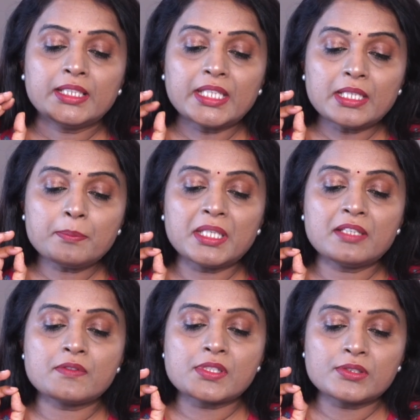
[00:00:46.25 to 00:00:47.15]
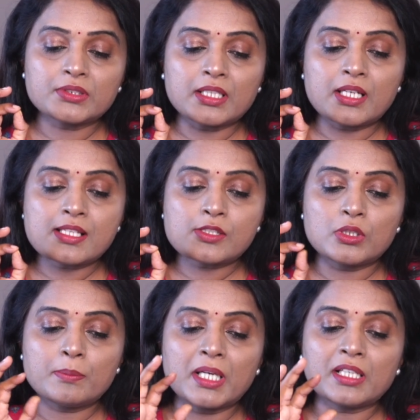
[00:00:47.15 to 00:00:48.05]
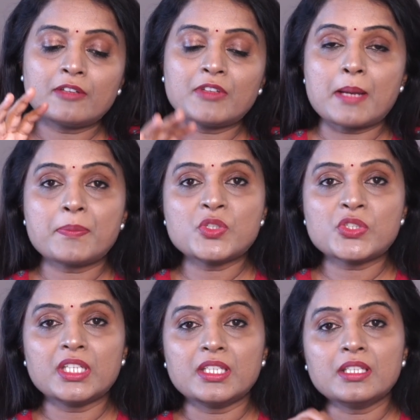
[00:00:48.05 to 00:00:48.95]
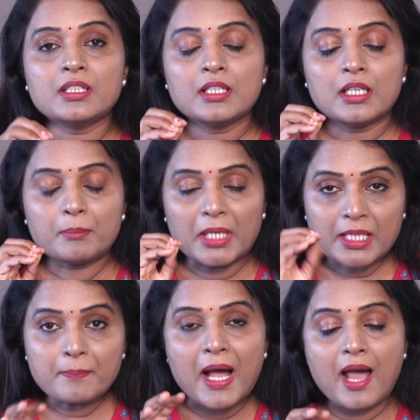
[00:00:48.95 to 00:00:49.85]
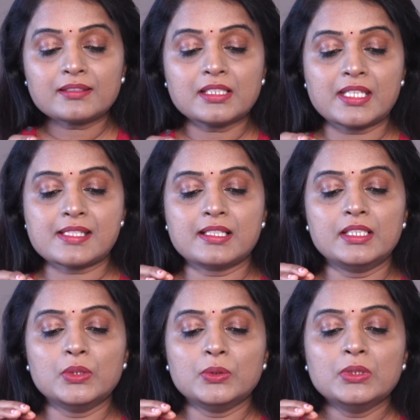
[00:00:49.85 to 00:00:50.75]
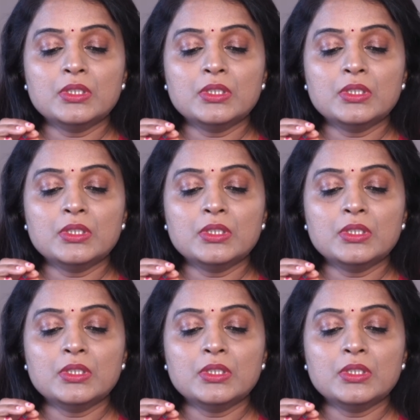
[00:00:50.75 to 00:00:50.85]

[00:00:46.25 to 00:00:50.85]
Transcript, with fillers: టీబీ విస్తృతంగా సులభంగా వ్యాపించే మన భారతదేశంలో